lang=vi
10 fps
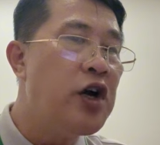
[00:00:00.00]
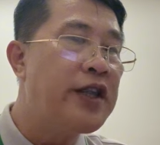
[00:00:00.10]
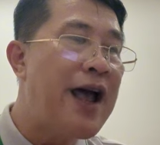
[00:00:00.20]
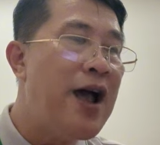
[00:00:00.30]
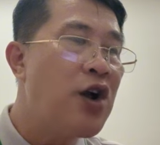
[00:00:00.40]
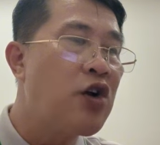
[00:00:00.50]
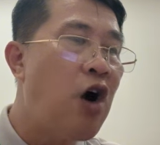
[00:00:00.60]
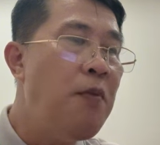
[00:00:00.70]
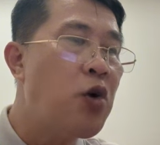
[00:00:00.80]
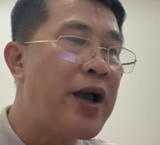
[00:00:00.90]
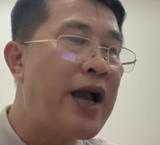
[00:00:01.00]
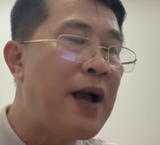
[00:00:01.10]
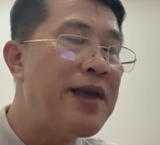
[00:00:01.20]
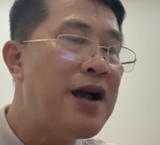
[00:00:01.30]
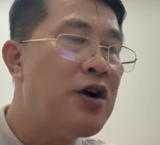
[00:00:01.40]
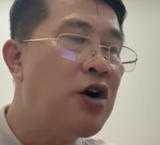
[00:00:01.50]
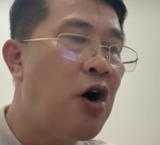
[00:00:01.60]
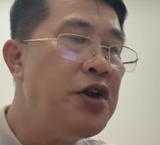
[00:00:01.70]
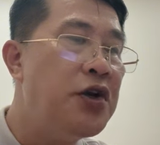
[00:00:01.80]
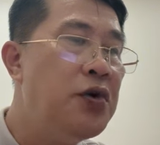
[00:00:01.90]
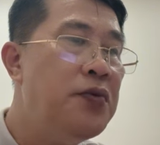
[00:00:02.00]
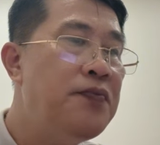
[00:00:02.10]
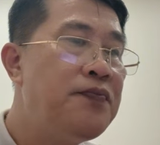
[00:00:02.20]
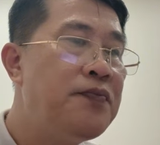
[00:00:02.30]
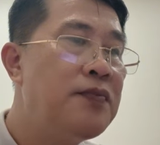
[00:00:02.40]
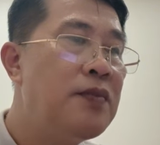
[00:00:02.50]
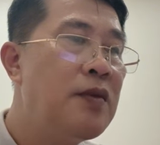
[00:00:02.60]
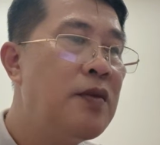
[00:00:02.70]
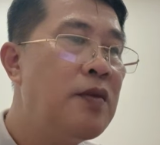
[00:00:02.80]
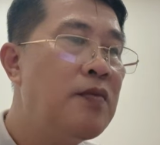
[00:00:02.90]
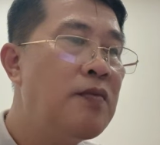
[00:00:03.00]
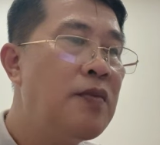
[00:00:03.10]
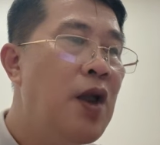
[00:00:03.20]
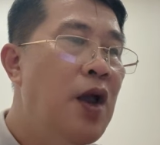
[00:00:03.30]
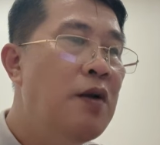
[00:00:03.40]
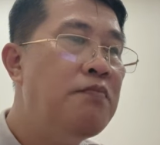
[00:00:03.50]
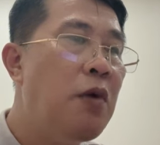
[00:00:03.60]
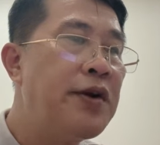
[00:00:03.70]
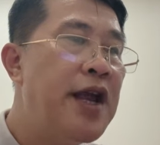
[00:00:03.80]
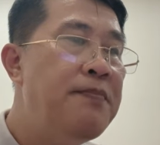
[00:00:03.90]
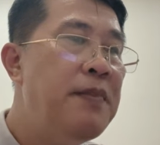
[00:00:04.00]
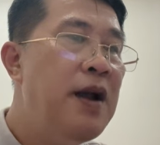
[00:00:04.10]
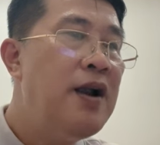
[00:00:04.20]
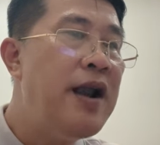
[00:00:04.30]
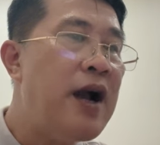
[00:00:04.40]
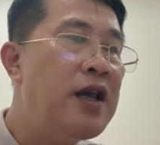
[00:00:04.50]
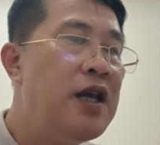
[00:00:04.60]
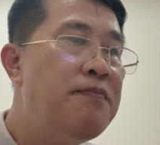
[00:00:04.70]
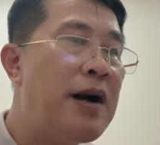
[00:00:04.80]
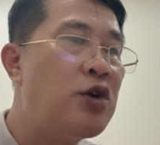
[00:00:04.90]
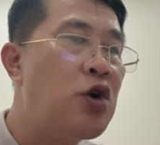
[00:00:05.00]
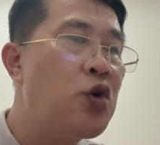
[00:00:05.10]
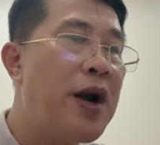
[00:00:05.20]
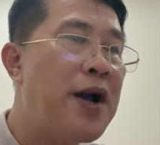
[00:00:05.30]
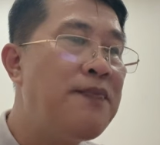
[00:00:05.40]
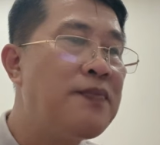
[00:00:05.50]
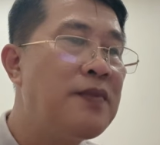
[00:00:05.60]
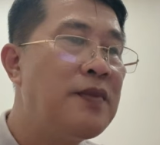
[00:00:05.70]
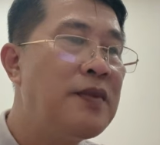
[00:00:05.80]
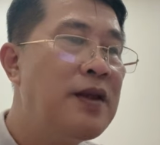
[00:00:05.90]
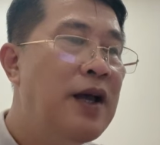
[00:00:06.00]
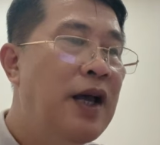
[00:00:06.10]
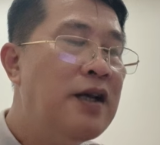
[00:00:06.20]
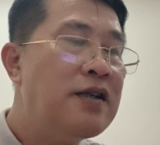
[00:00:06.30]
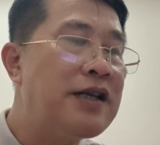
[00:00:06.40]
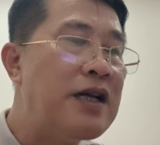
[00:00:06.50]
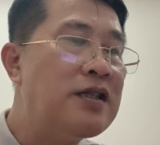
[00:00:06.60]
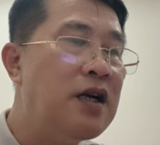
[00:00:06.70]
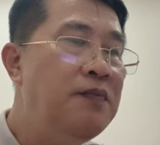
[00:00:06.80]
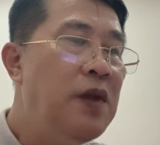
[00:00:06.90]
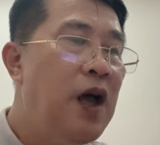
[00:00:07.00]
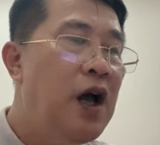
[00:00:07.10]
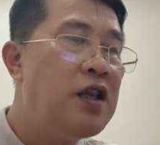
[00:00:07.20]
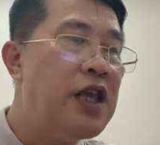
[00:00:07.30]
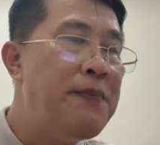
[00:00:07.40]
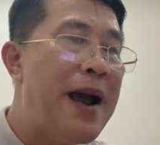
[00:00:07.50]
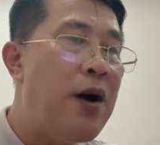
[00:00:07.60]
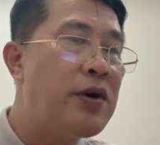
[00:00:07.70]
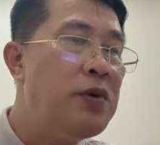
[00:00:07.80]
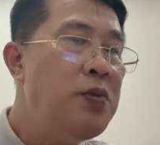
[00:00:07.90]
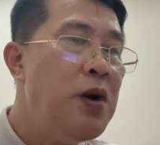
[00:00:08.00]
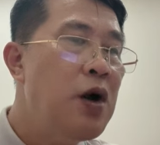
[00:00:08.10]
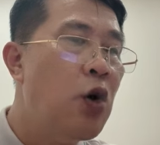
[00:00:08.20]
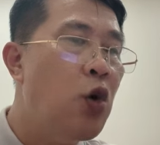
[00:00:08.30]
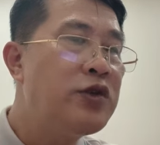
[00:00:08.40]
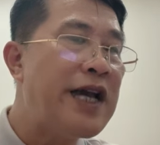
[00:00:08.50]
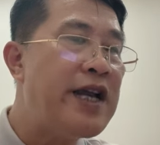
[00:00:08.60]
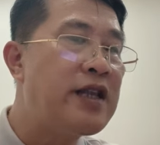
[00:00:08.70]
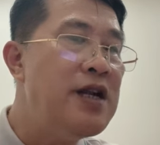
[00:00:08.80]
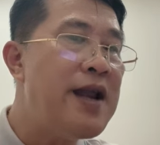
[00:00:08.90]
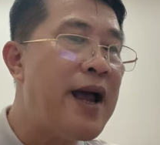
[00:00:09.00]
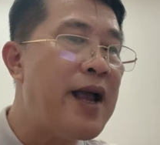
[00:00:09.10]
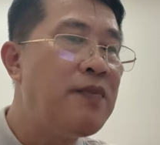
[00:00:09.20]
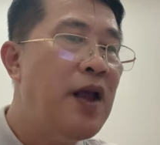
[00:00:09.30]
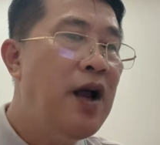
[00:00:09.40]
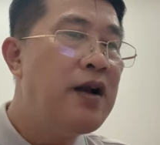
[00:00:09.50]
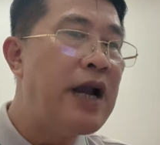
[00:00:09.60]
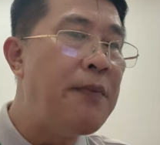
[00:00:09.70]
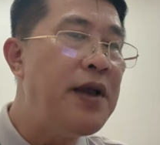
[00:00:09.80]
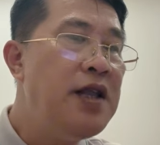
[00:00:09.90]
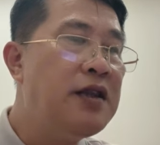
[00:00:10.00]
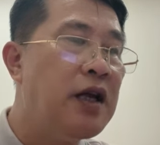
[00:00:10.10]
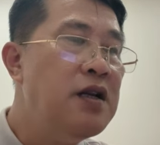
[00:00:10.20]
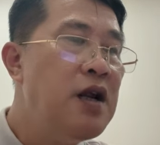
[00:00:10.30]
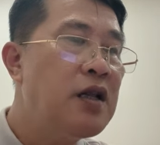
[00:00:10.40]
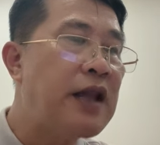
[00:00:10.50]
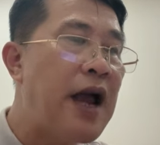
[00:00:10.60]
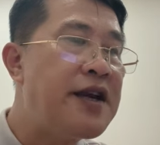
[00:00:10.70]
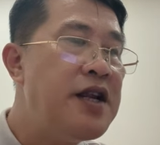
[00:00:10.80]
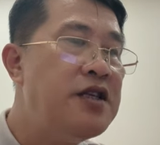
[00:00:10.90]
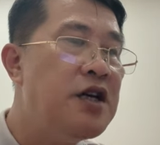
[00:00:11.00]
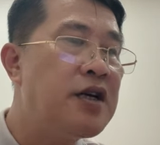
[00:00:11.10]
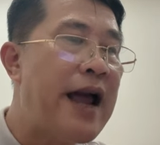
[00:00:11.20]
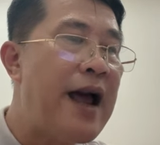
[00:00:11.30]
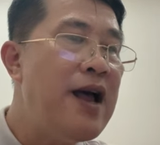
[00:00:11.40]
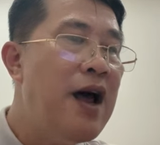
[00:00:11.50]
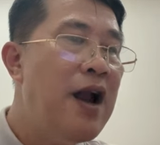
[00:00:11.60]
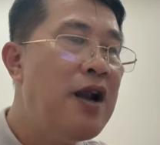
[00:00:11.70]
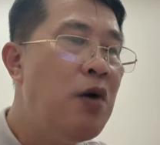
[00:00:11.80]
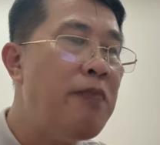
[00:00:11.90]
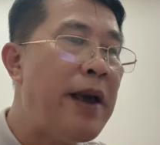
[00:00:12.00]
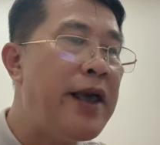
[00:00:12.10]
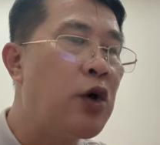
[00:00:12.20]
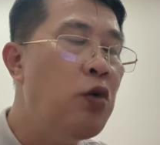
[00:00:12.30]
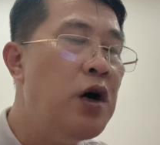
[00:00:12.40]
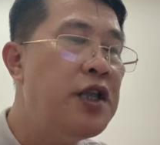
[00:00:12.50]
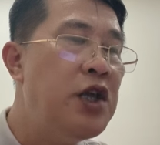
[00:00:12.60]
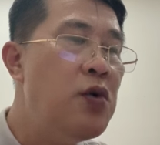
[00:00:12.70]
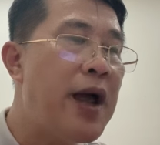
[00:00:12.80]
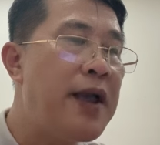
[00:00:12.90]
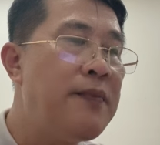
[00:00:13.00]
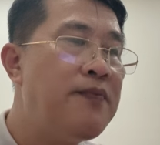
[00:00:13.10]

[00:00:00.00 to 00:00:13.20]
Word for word: ta có một loại cảm giác khó hiểu một đêm làm im mà trôi qua sáng sớm diệp nào trong lúc ngủ say tính lại Nằm yên tĩnh tại trên giường đá, lông mày cũng hơi nhíu lại.